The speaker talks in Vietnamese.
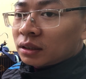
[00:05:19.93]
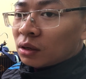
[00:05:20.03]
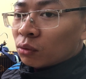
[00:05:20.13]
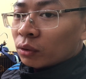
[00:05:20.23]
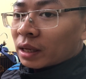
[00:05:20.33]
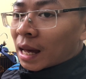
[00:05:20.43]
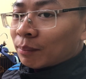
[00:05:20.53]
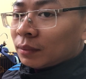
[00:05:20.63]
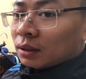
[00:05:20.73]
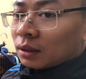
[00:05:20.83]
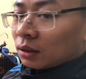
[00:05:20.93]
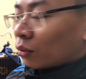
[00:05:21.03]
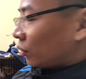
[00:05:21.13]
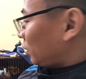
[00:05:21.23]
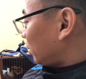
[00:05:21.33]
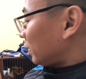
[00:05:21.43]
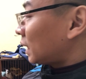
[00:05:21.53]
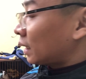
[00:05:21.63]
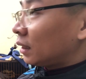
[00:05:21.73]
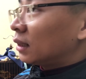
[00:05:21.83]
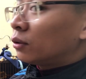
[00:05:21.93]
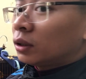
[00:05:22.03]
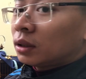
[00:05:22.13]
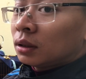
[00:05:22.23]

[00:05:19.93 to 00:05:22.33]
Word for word: chế độ đổi cám thì đổi đơn giản như thế thôi.